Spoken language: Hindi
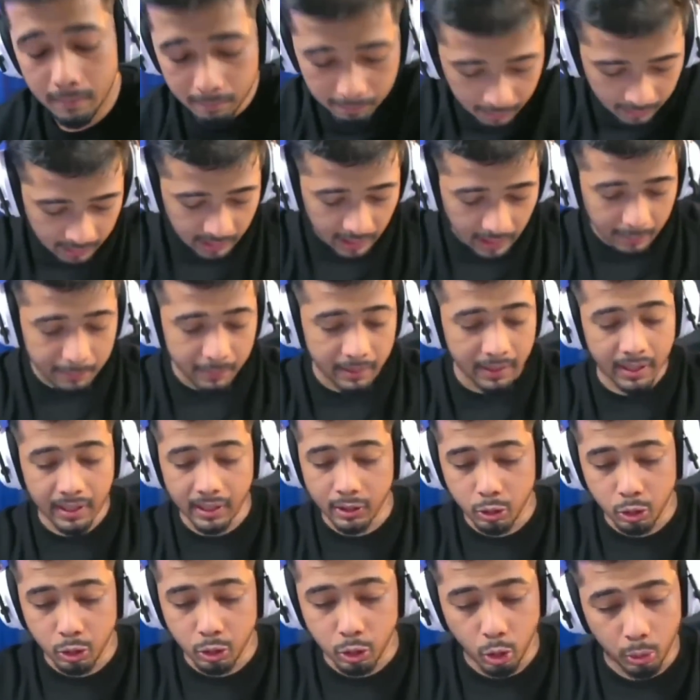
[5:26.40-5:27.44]
बन रहा है बन
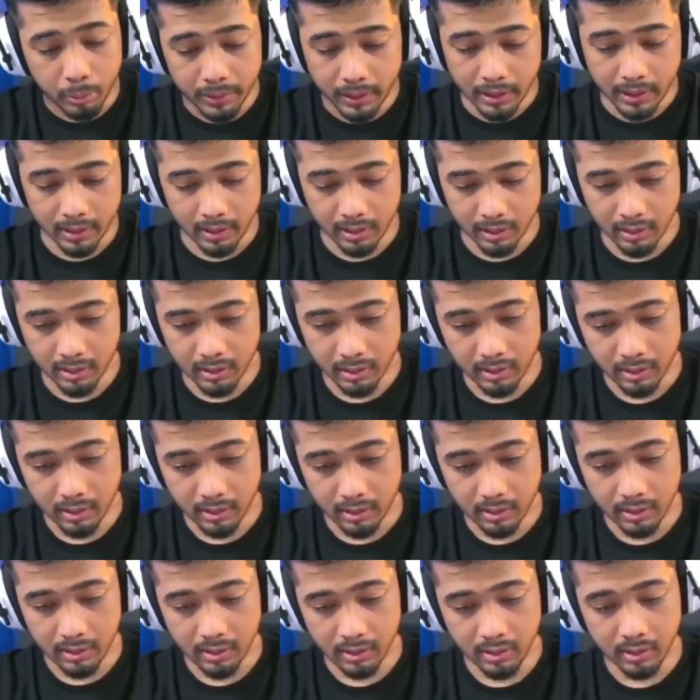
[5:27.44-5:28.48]
रही जो भी है
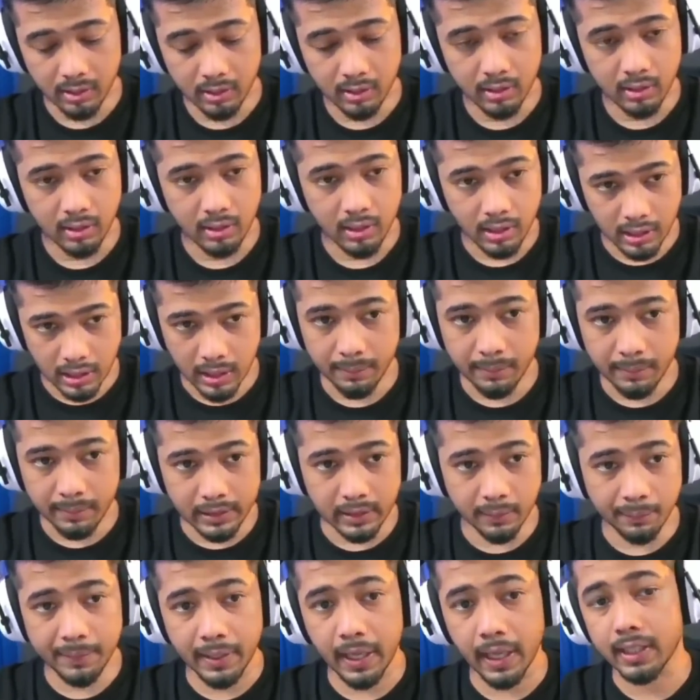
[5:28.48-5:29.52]
अब
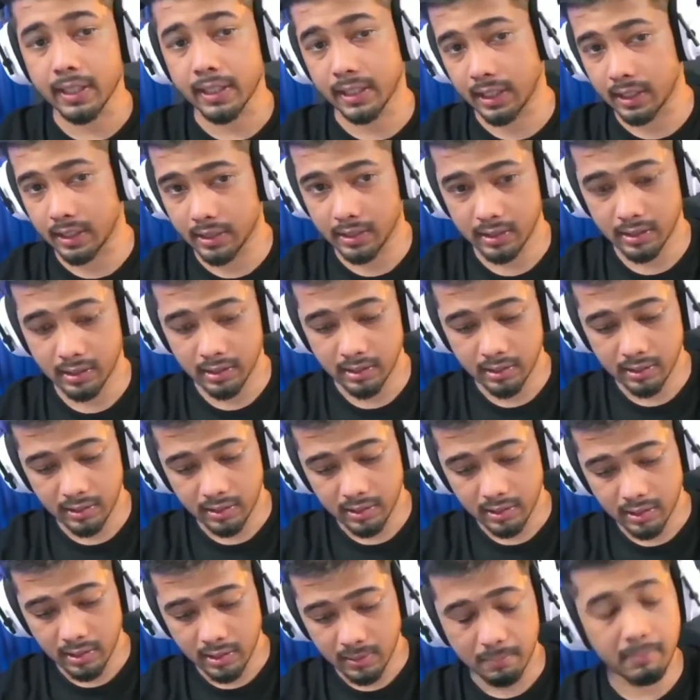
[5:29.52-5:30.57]
मतलब क्या करें
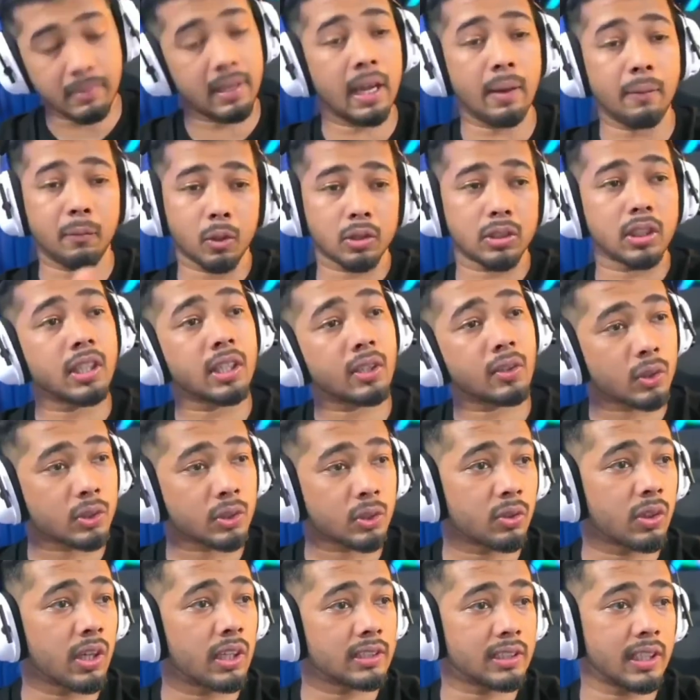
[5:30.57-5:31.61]
मैं आप लोग से रिक्वेस्ट
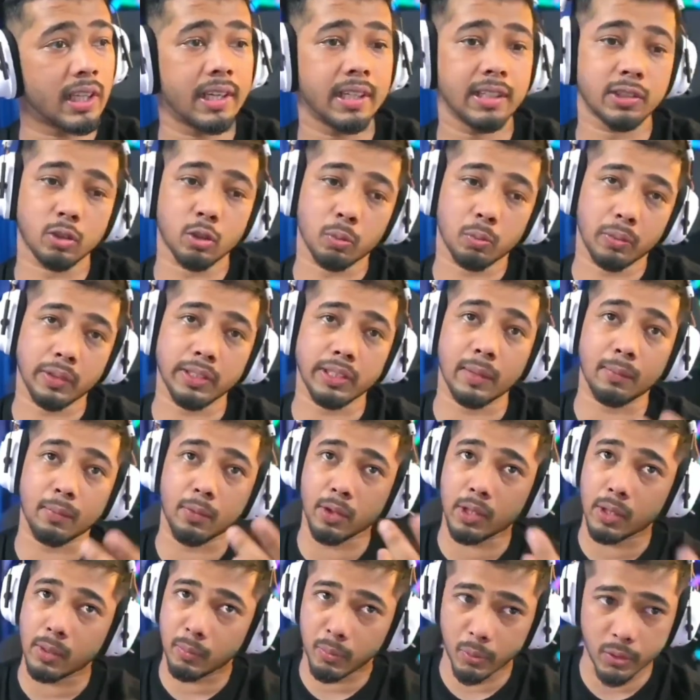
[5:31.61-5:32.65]
करूंगा ऐसे आईडीज को प्लीज आप
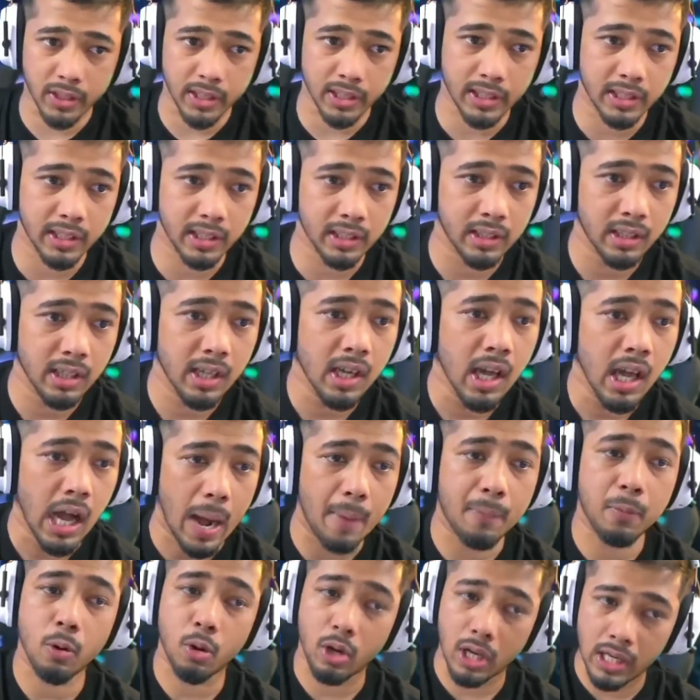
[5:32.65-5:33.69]
लोग रिपोर्ट कर दें
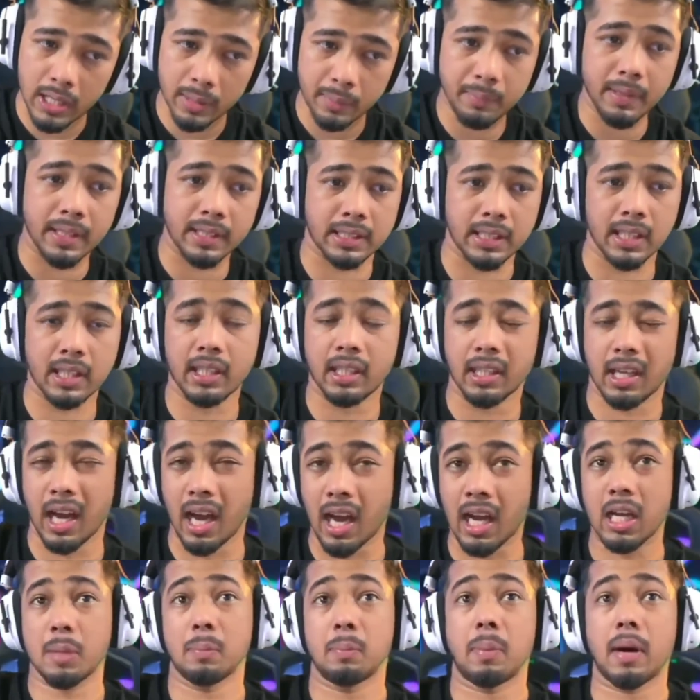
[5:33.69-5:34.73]
आपको कहीं भी ऐसा
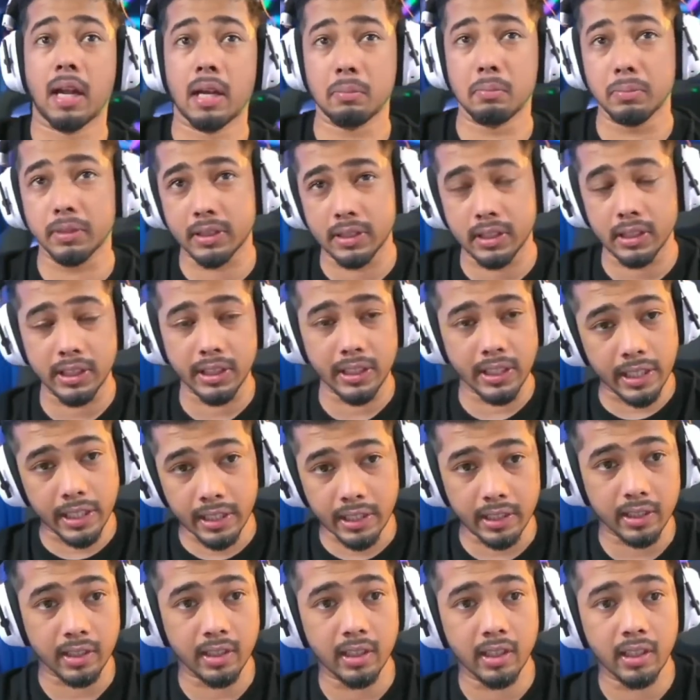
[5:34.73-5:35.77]
आल बाल
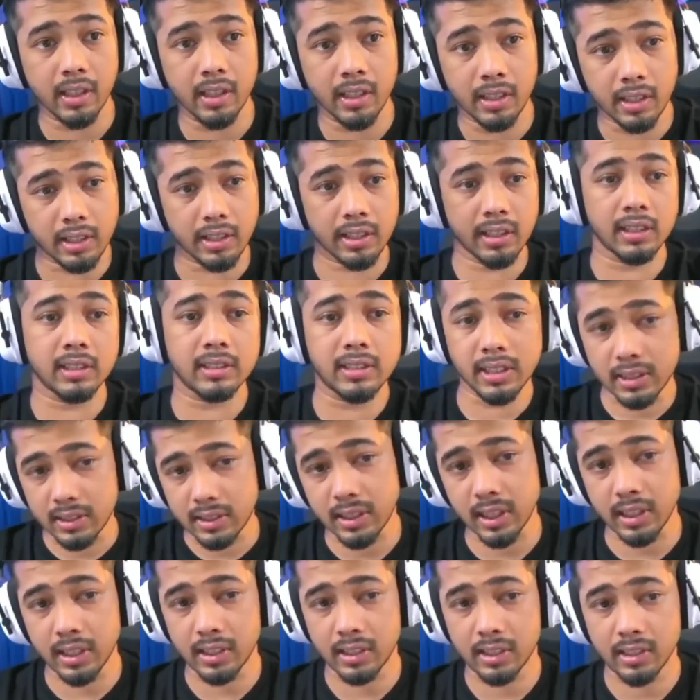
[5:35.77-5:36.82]
मिसलीडिंग रील
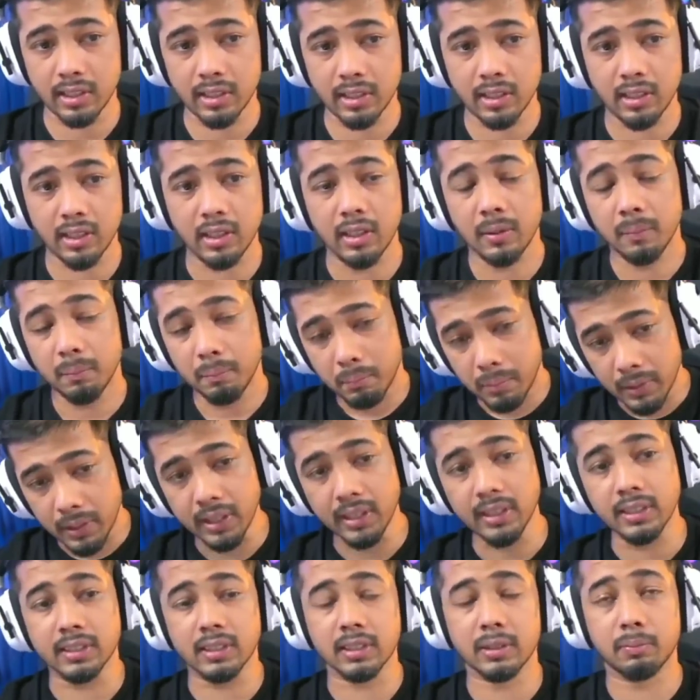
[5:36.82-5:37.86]
दिखते हैं
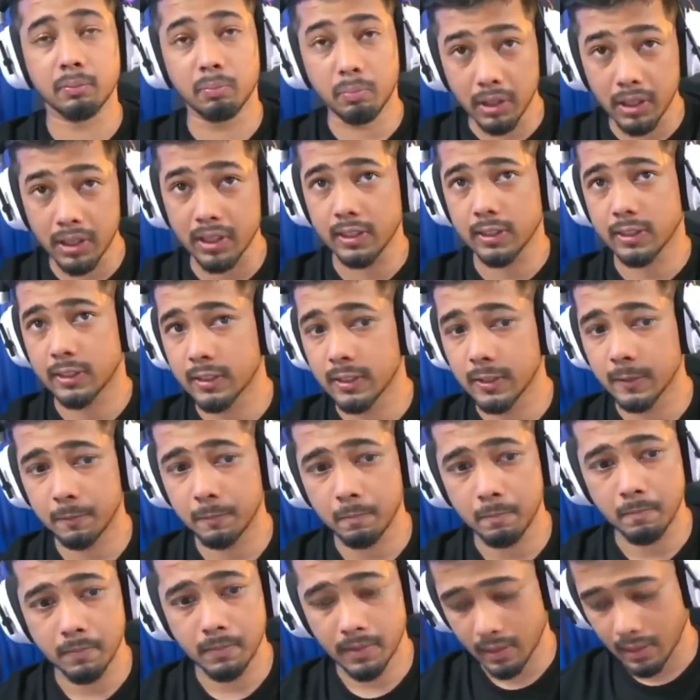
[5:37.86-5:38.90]
प्लीज प्लीज
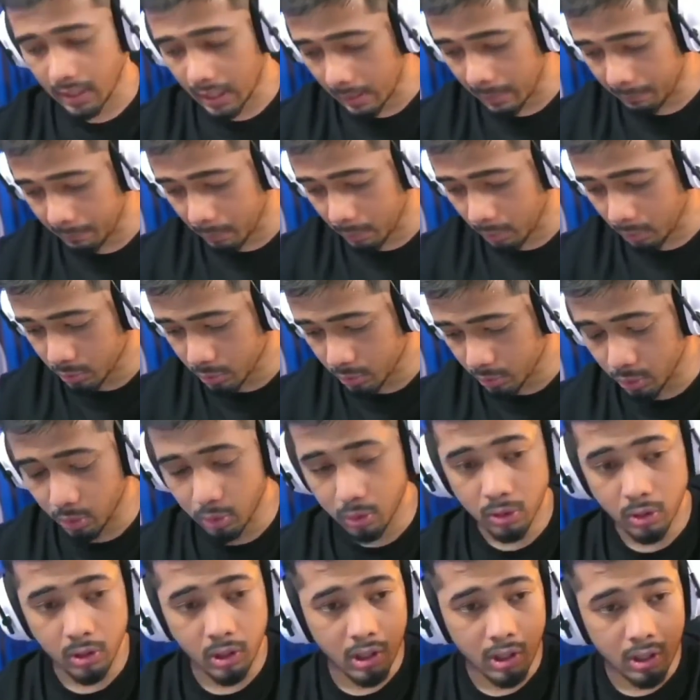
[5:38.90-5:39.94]
आप लोग उसको
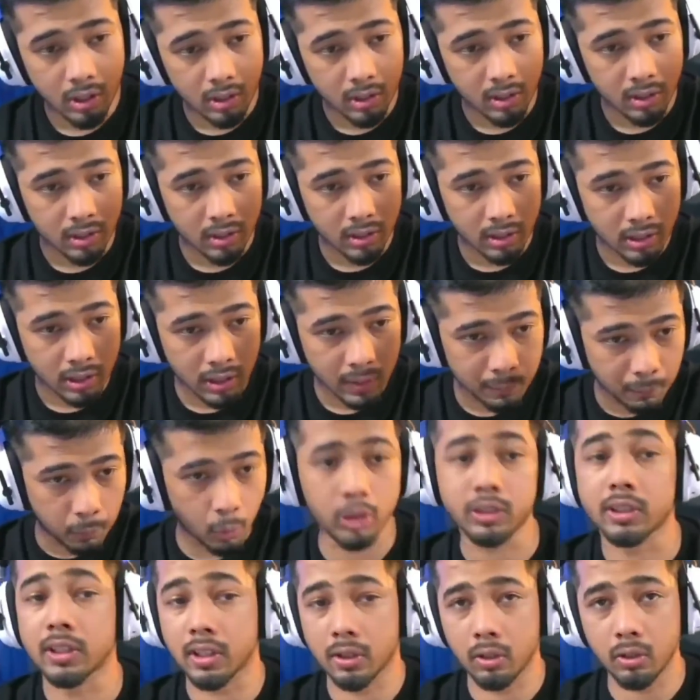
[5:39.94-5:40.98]

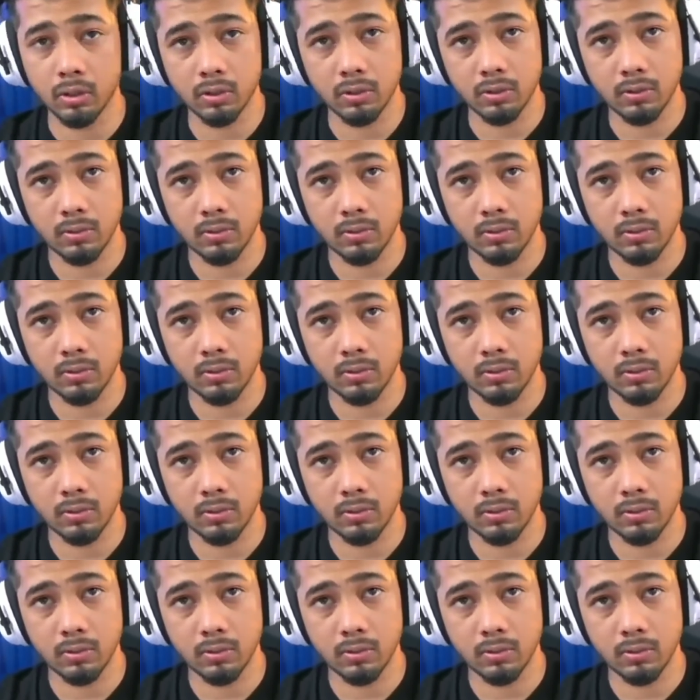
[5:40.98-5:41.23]
रिपोर्ट करो